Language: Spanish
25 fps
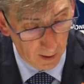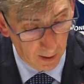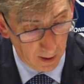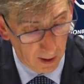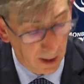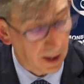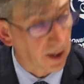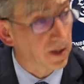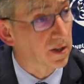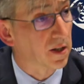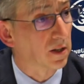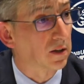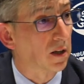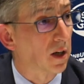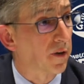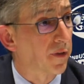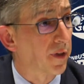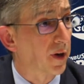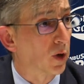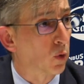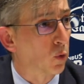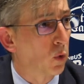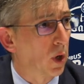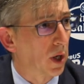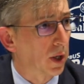en ese
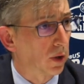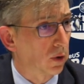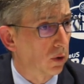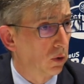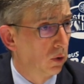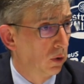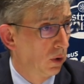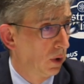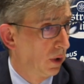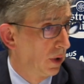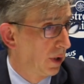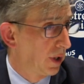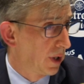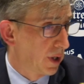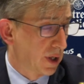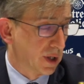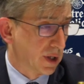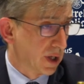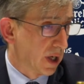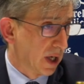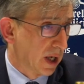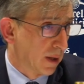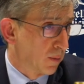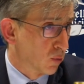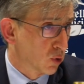tercer cuarto y que
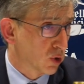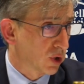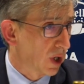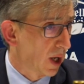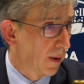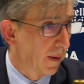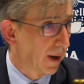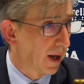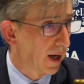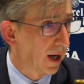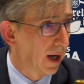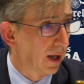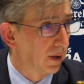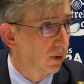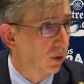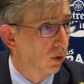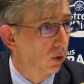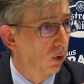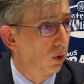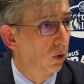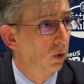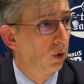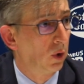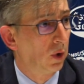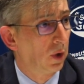siguiéramos
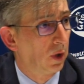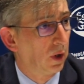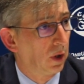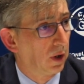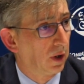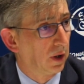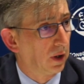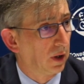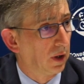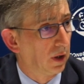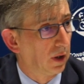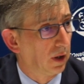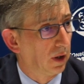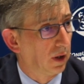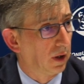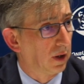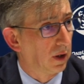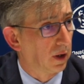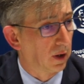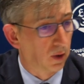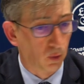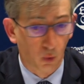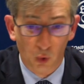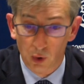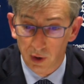trabajando
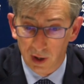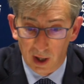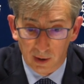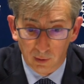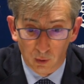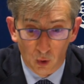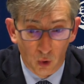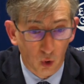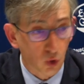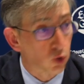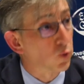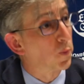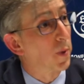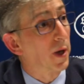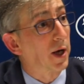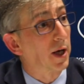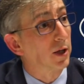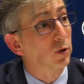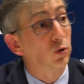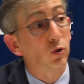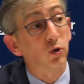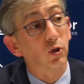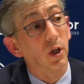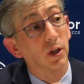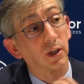y, cuidando los
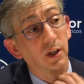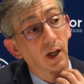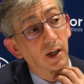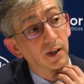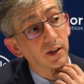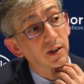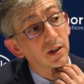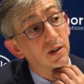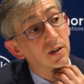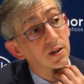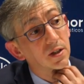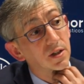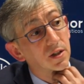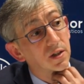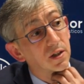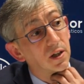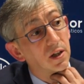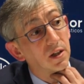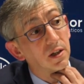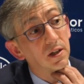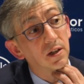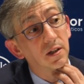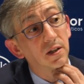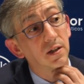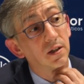pequeños detalles
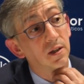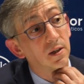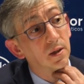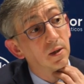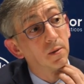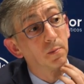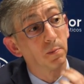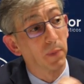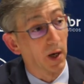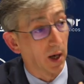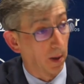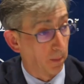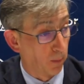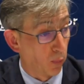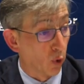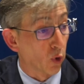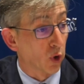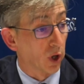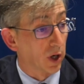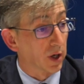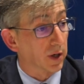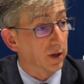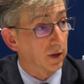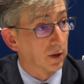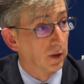para
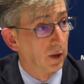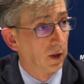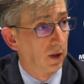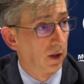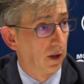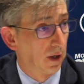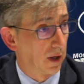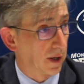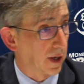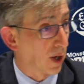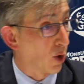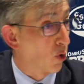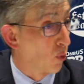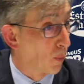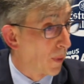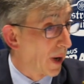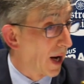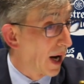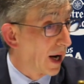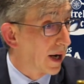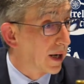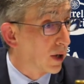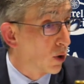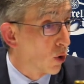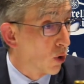poder eh,
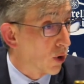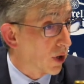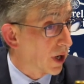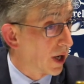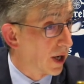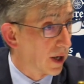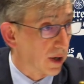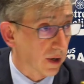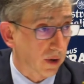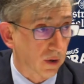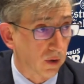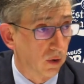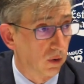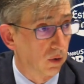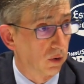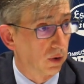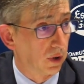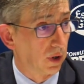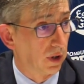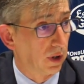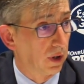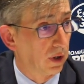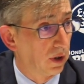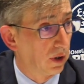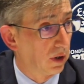recuperar y correr. ¿no?
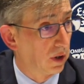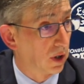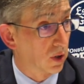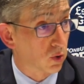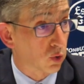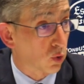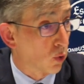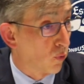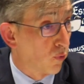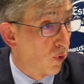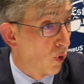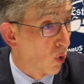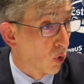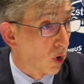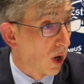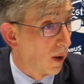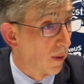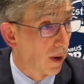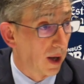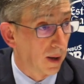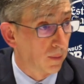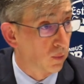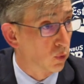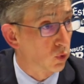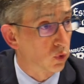Y esto fue lo que
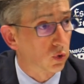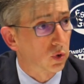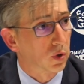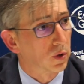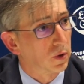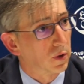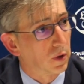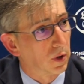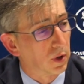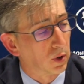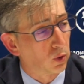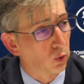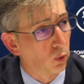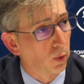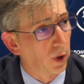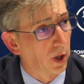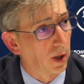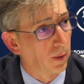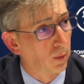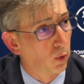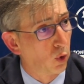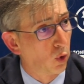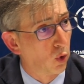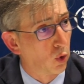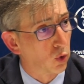hablamos, que
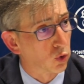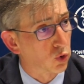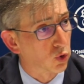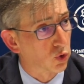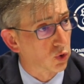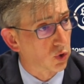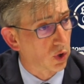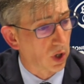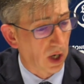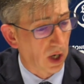tuviéramos